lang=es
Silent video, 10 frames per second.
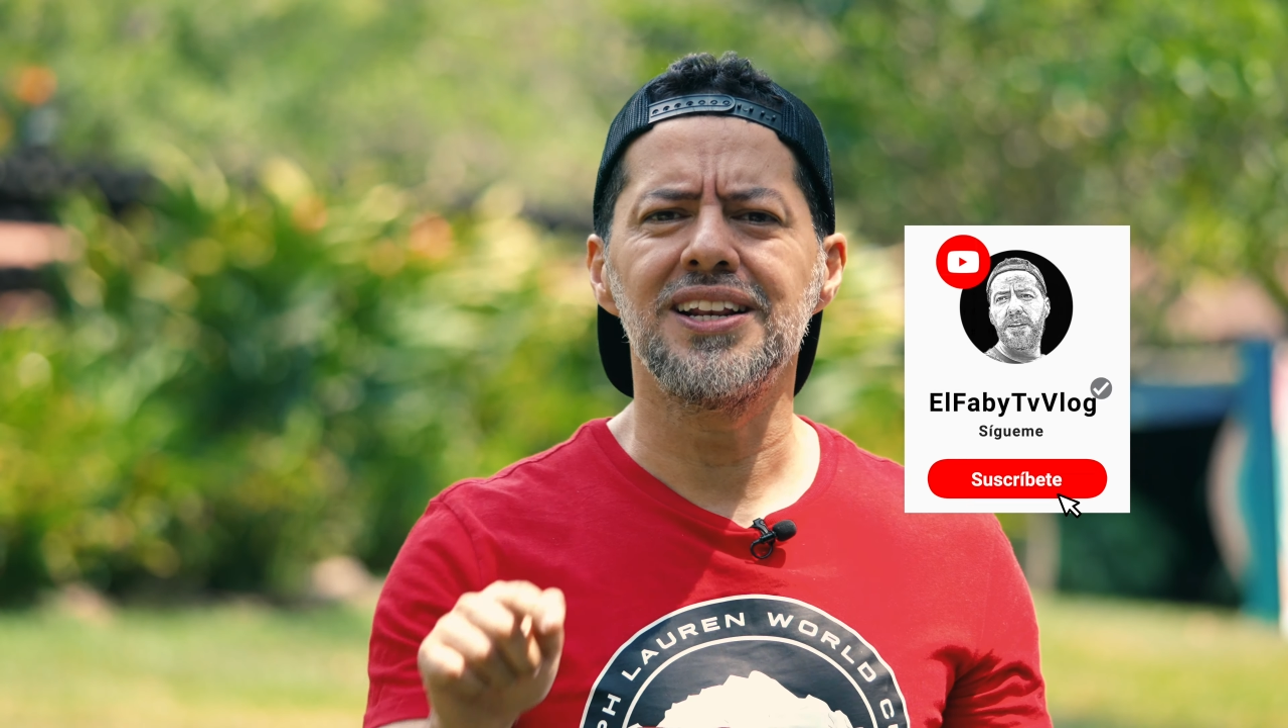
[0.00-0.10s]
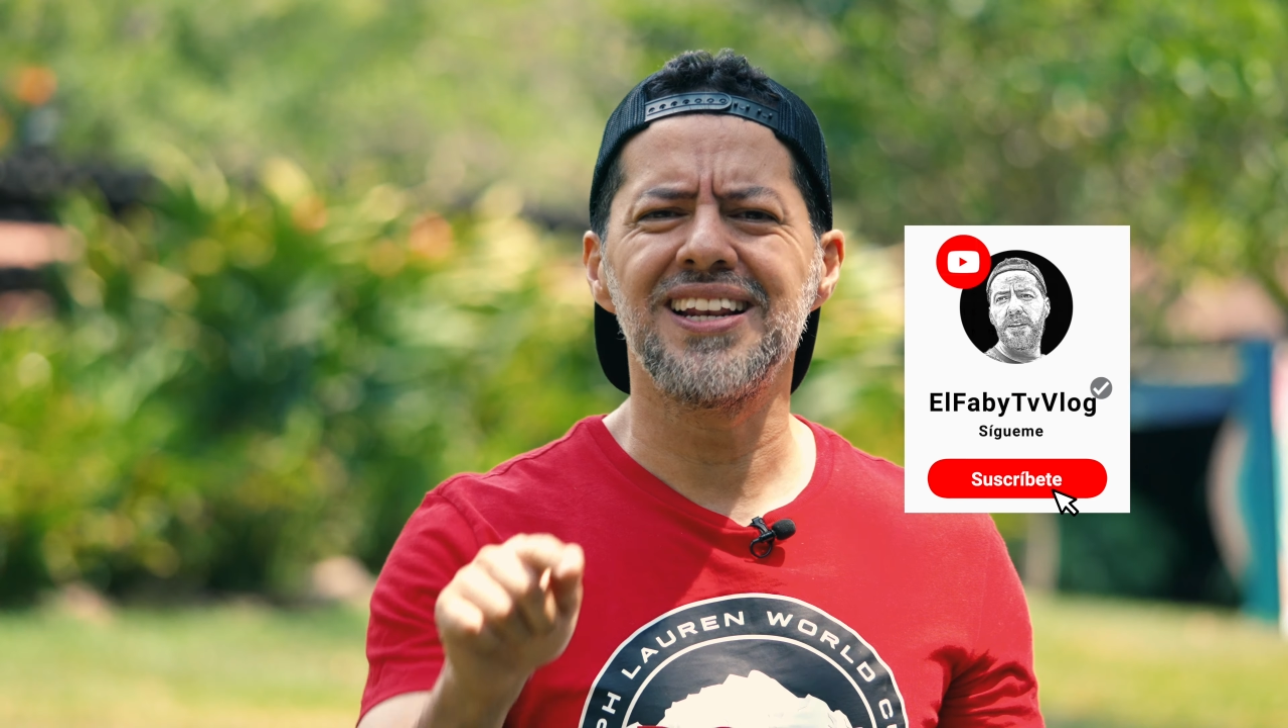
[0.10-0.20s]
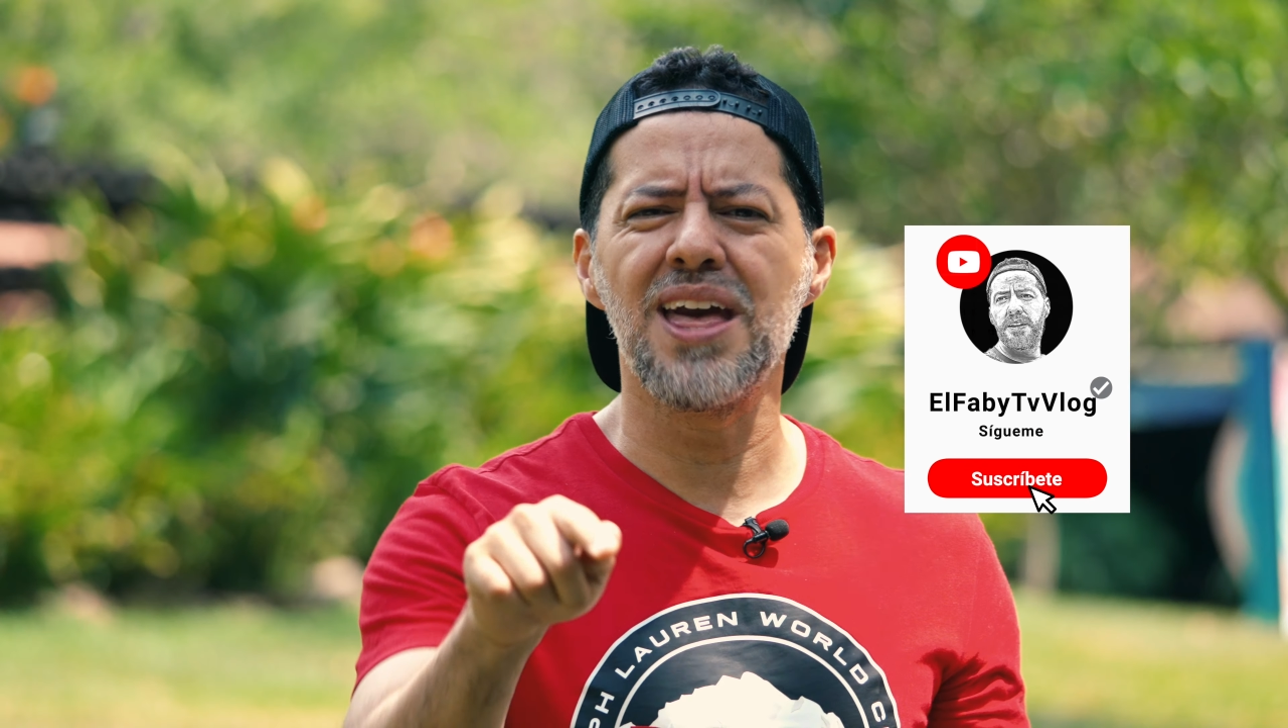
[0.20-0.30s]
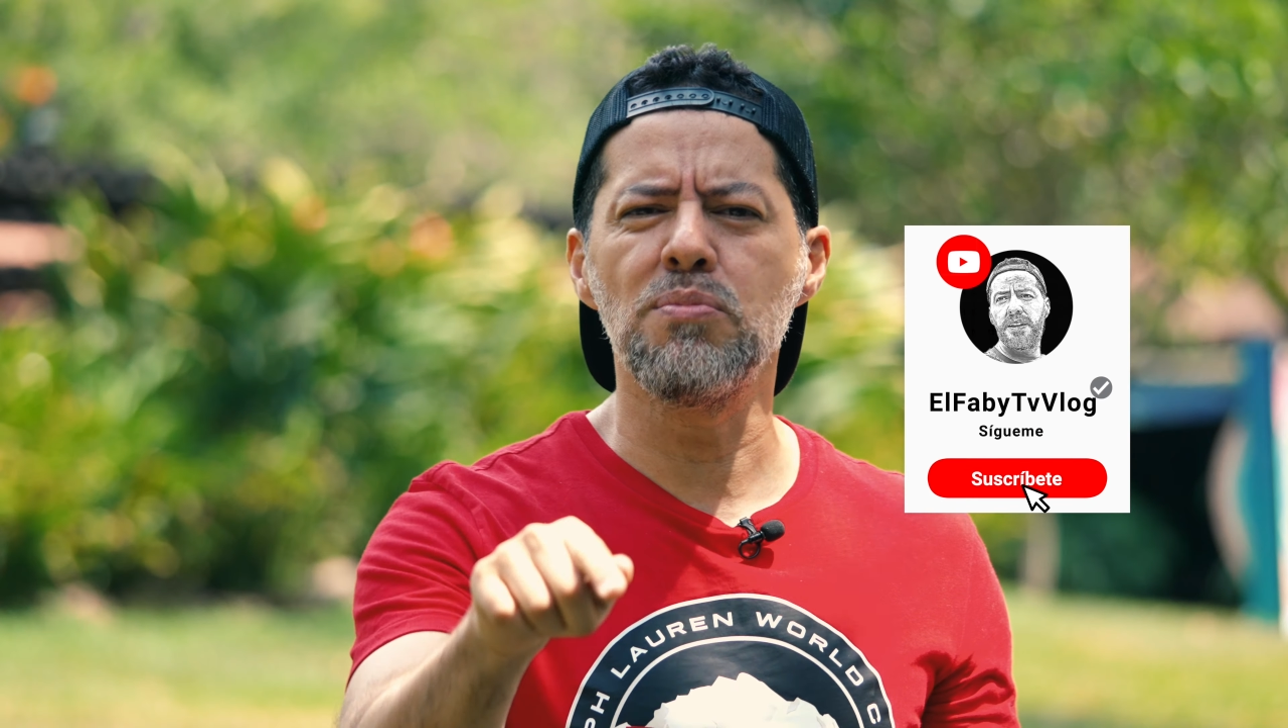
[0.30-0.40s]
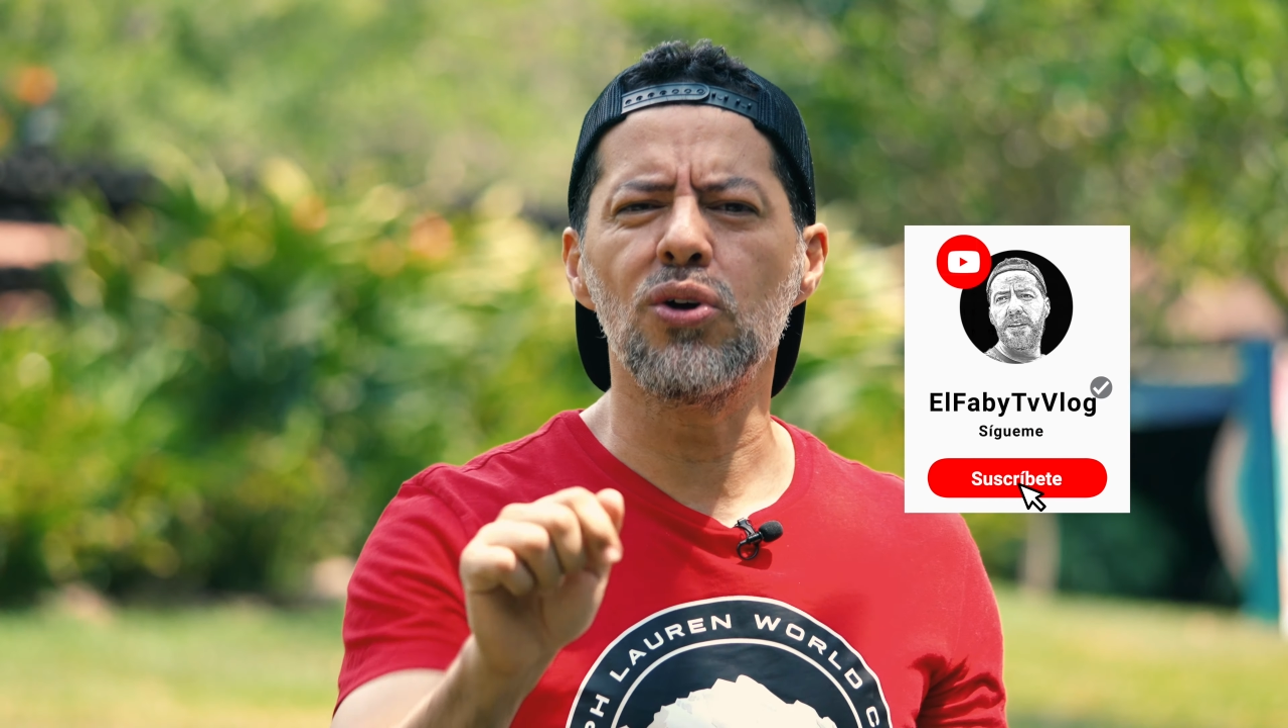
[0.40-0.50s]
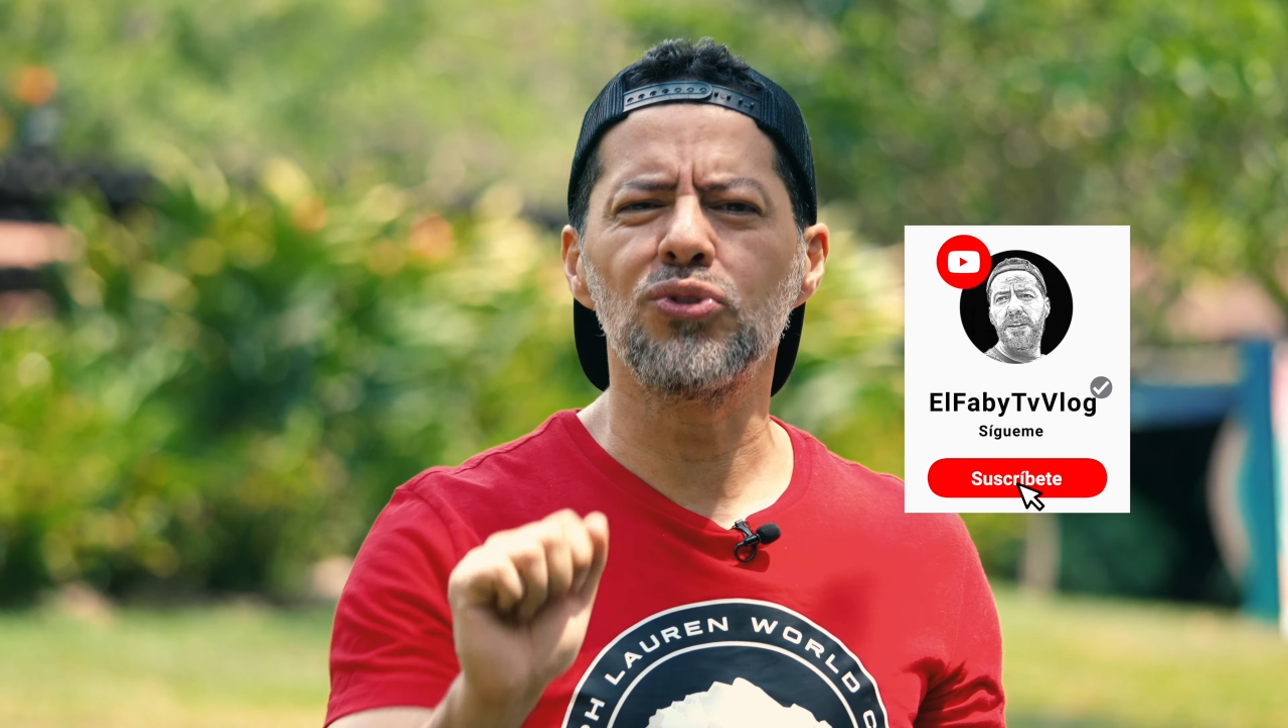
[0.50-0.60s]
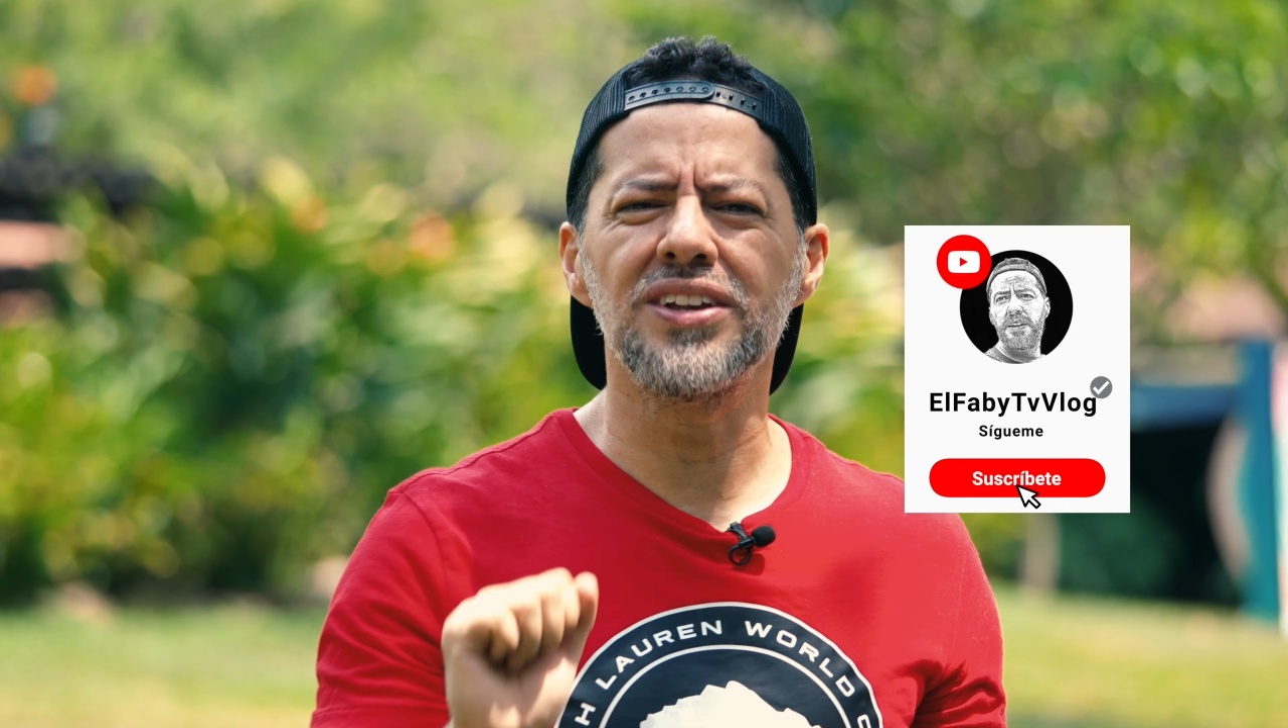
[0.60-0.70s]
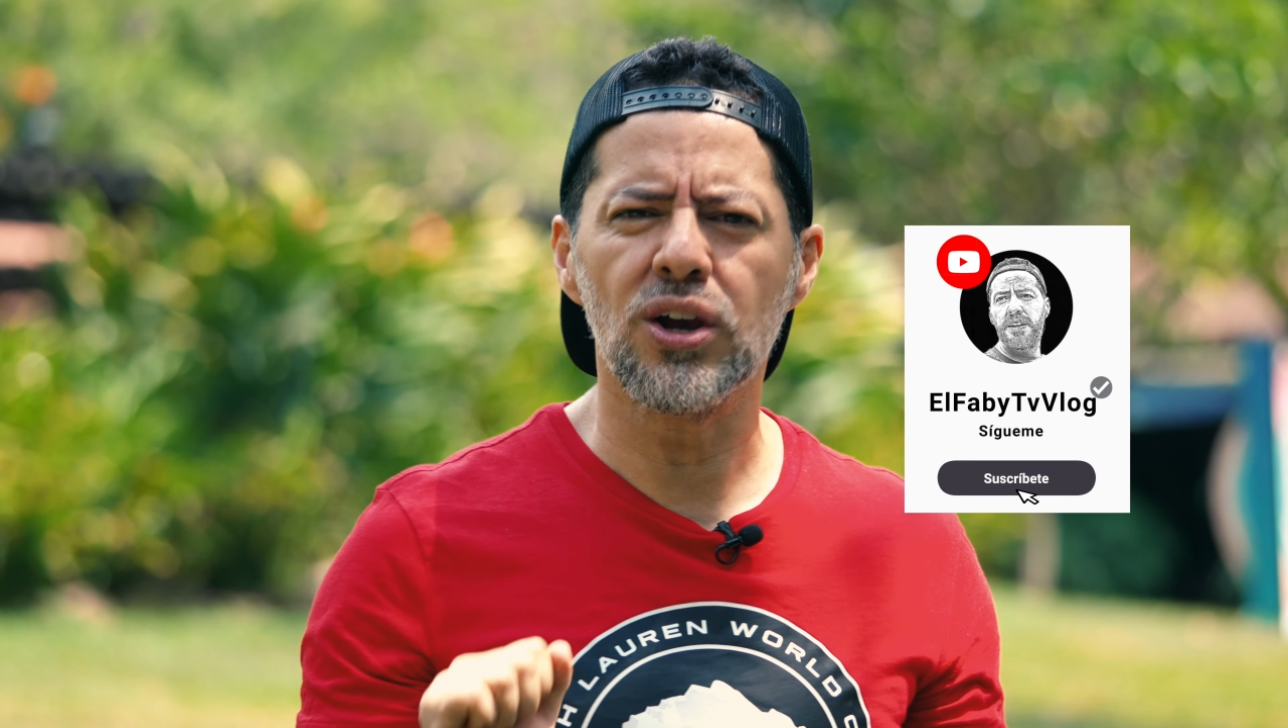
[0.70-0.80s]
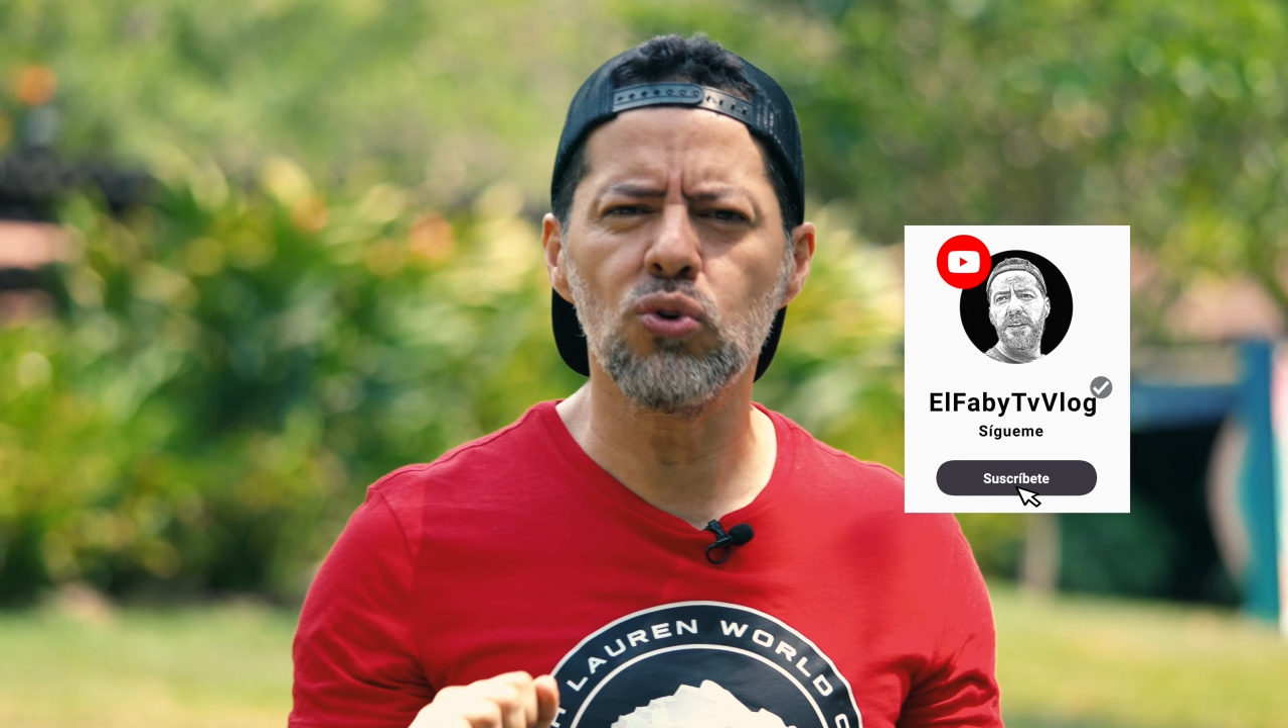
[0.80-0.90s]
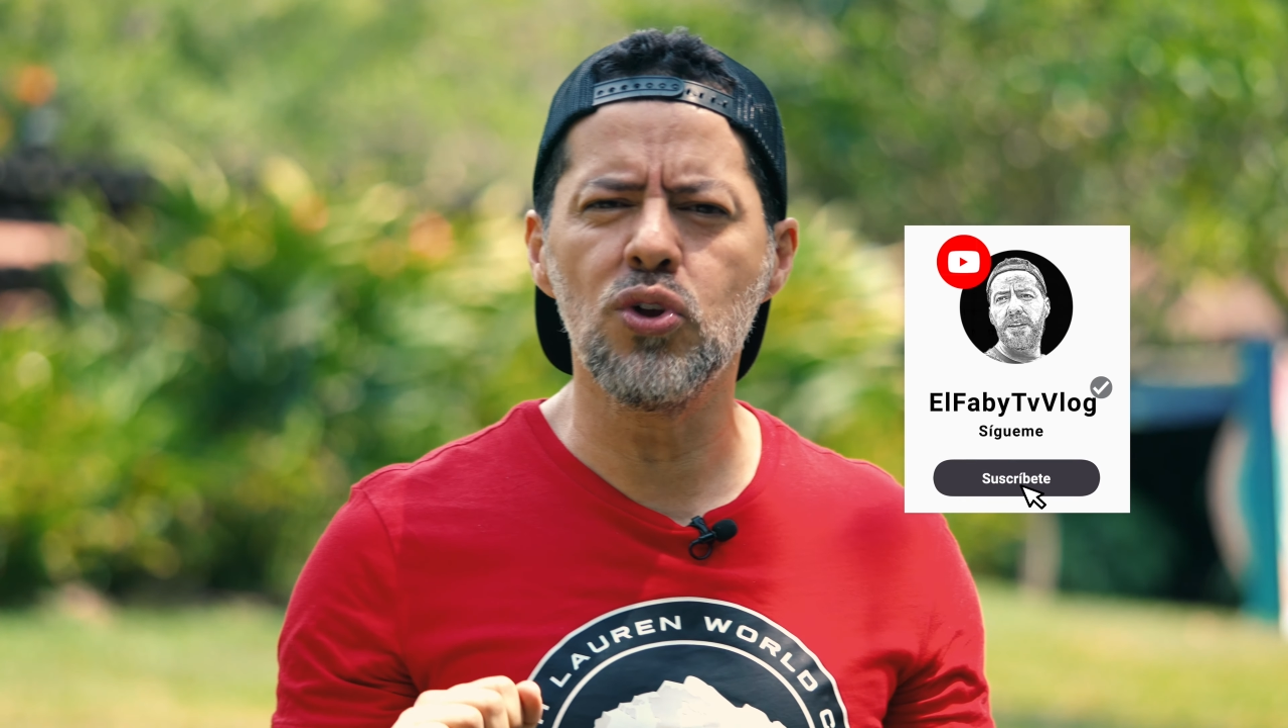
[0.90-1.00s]
Le demora
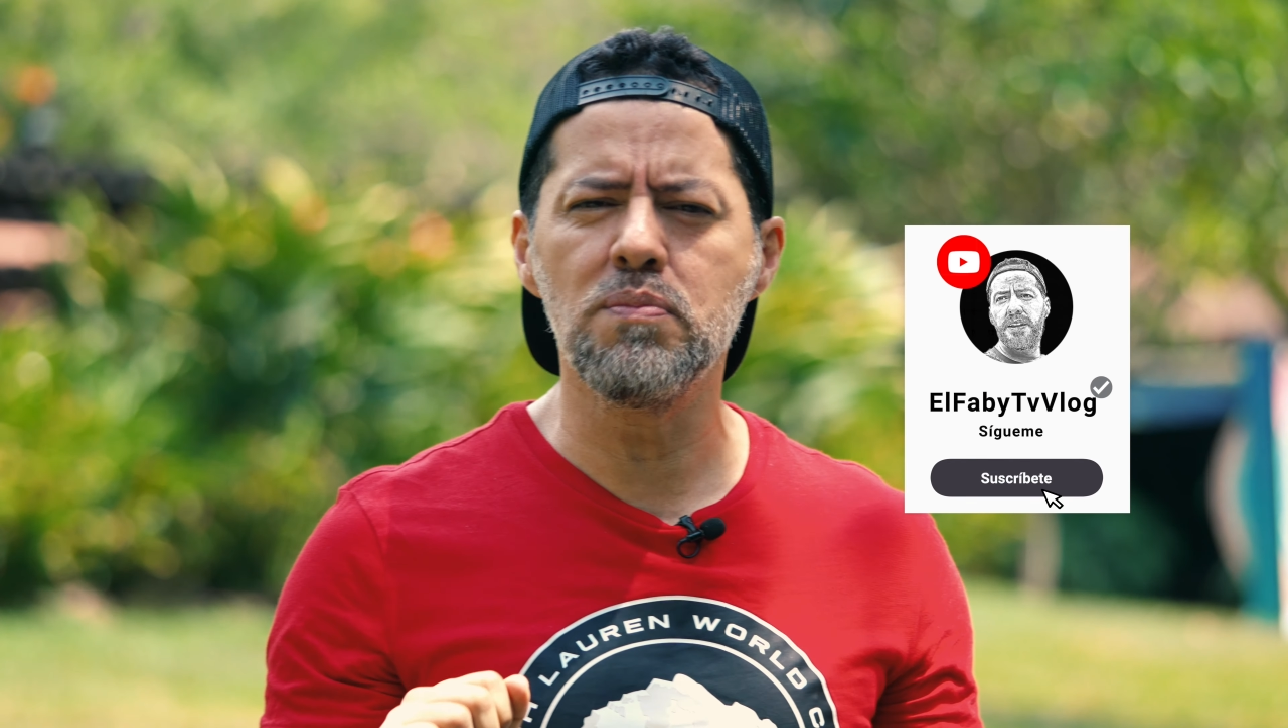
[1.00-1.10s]
usted segundo